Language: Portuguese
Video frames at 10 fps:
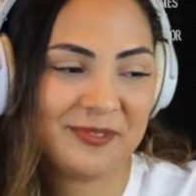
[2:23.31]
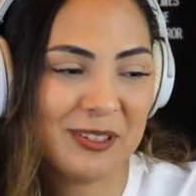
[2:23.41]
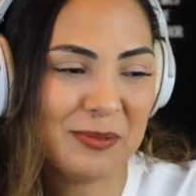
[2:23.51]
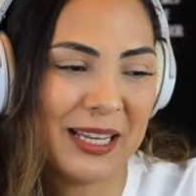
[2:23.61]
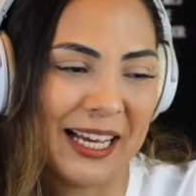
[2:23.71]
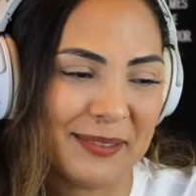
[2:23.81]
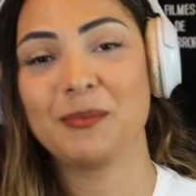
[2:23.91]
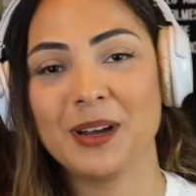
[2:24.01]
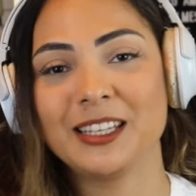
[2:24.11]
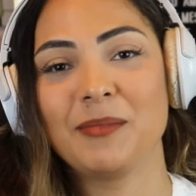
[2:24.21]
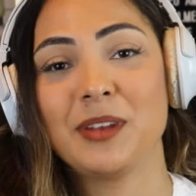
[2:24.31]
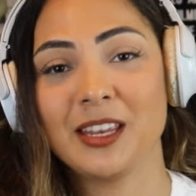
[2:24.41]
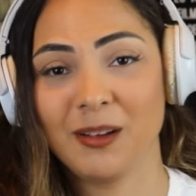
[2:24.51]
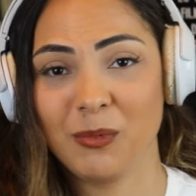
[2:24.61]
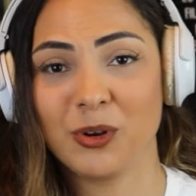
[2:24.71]
Vamos lá. A irmã da
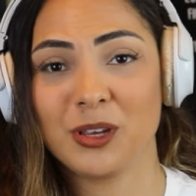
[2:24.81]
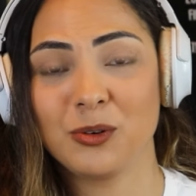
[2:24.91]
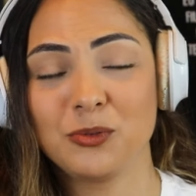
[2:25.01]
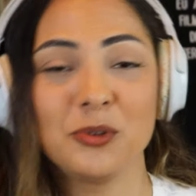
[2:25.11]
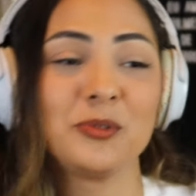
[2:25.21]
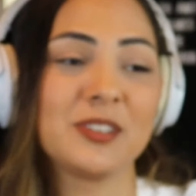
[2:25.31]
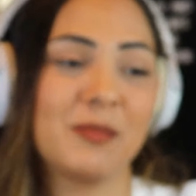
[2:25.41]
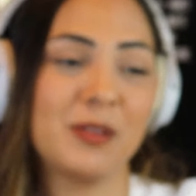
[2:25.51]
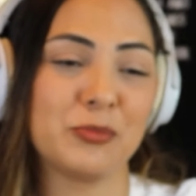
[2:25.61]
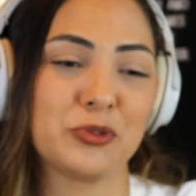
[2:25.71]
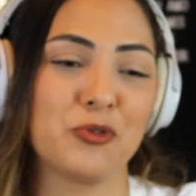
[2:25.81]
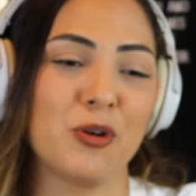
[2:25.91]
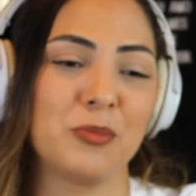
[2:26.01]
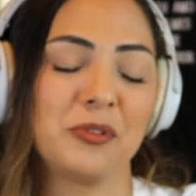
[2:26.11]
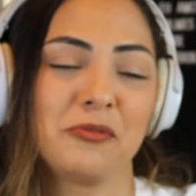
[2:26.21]
menina morreu, todos sabemos como,